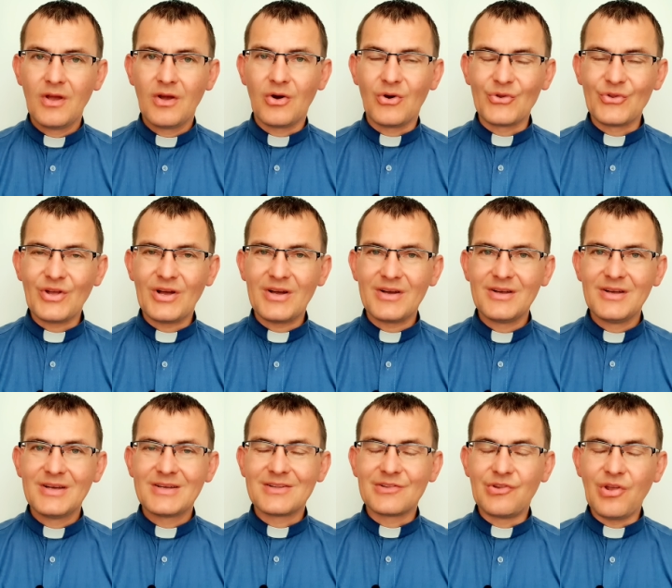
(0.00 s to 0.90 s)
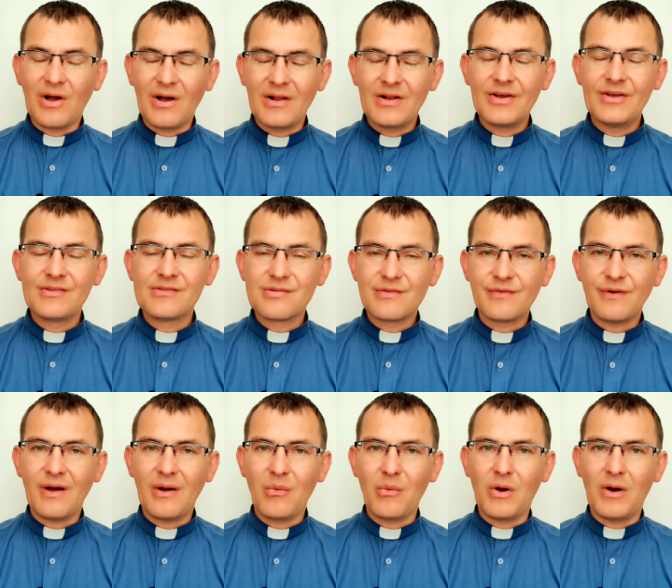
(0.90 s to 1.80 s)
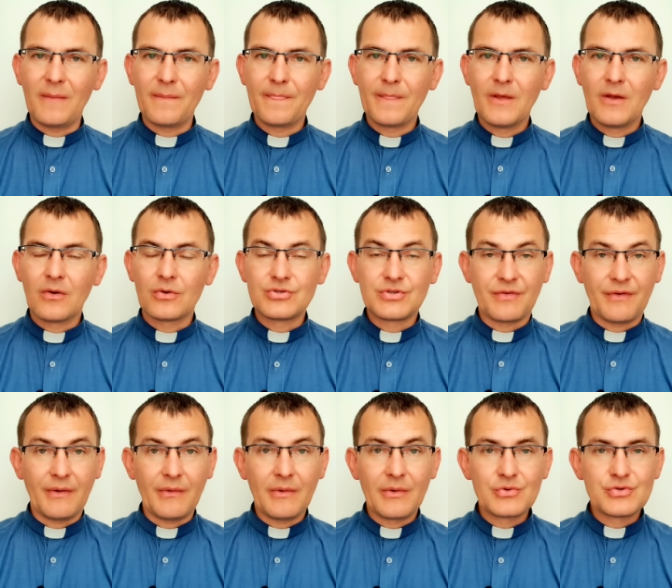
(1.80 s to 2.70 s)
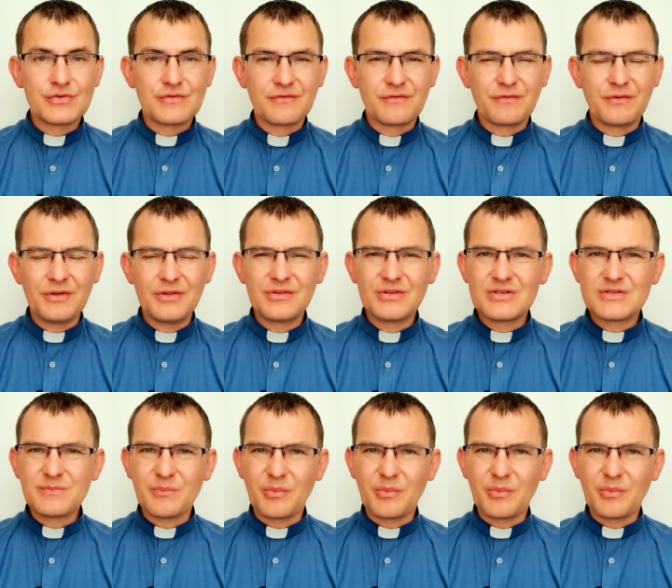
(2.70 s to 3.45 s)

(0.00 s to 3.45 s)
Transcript: Ona dalej trwała trwała już w inny